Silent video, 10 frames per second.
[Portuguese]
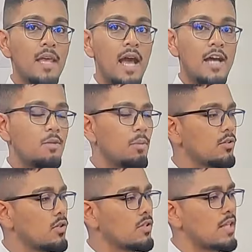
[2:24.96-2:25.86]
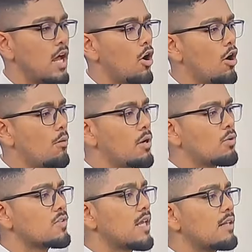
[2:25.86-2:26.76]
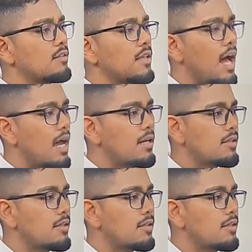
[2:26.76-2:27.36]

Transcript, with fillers: muito bacana para você oferecer